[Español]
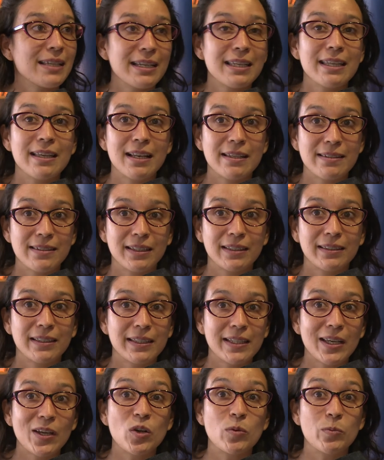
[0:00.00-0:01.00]
áreas de la
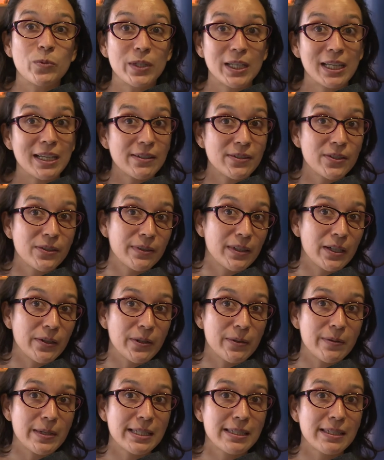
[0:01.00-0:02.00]
Secretaría de Comunicación de la
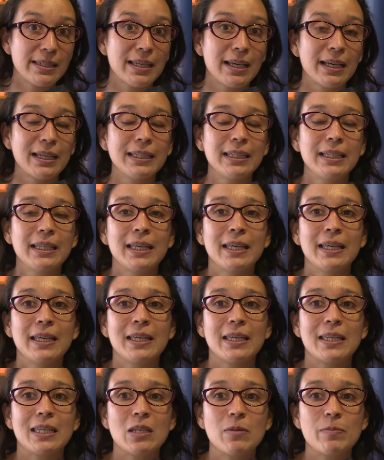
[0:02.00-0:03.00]
universidad
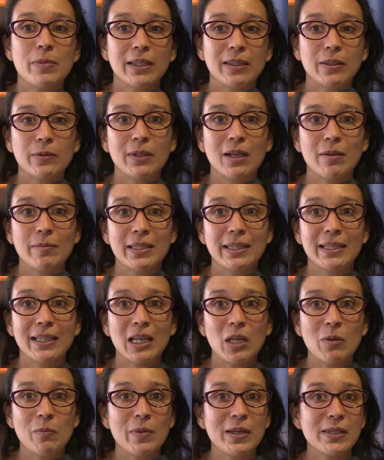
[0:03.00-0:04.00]
y particularmente
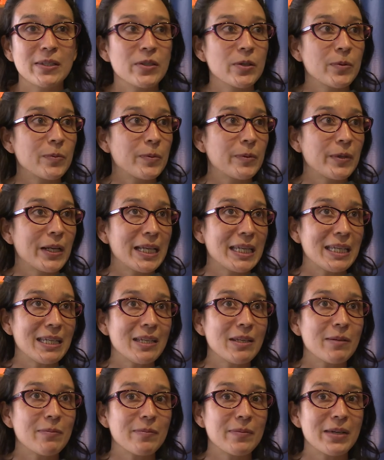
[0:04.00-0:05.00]
el espacio por
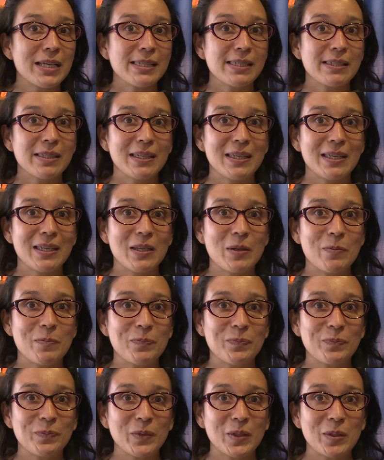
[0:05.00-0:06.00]
ahí más
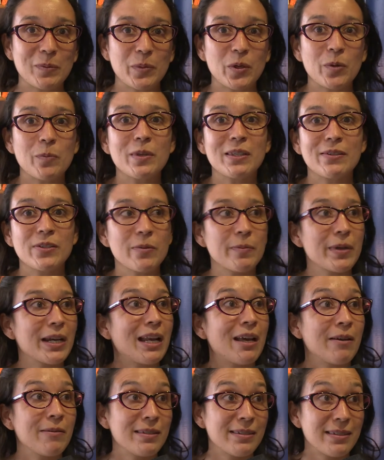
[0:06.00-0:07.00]
em, propicio para
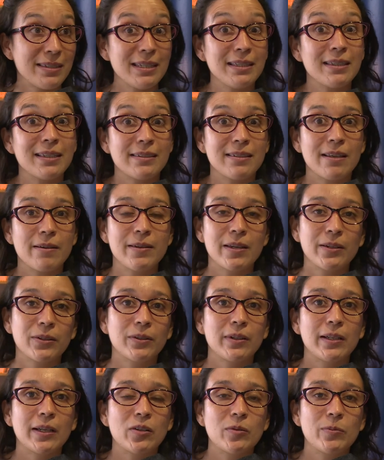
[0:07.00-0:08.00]
las visitas y
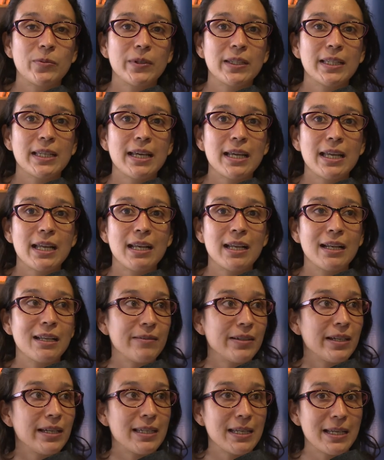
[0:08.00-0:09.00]
abierto a la comunidad es la
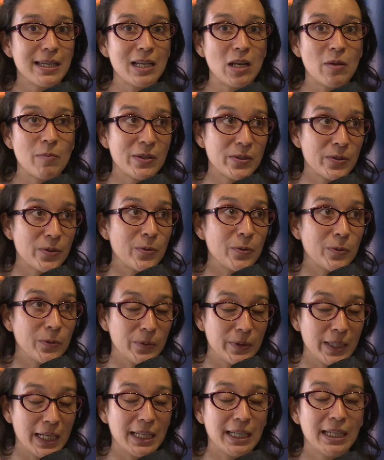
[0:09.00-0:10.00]
librería y el espacio
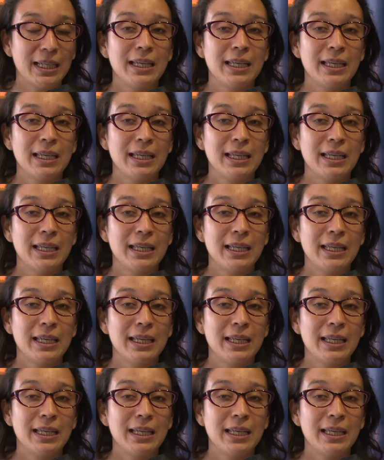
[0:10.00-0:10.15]
cultural.